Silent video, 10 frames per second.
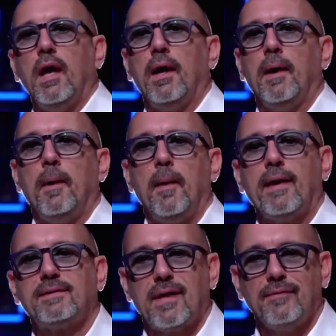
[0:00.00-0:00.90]
eh,
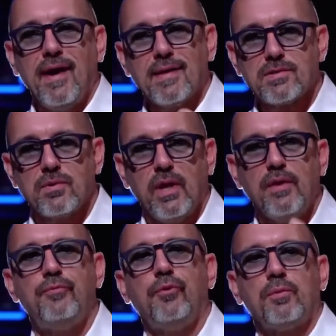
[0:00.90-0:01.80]
attraverso le
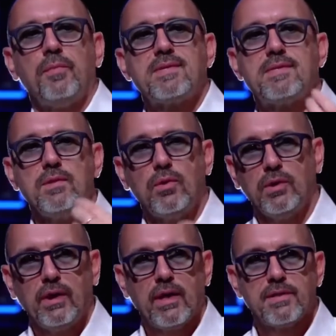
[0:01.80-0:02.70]

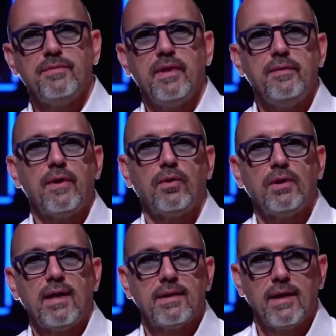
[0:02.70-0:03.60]
informazioni che ci venivano
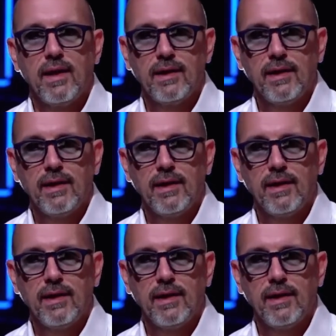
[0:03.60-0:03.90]
date dai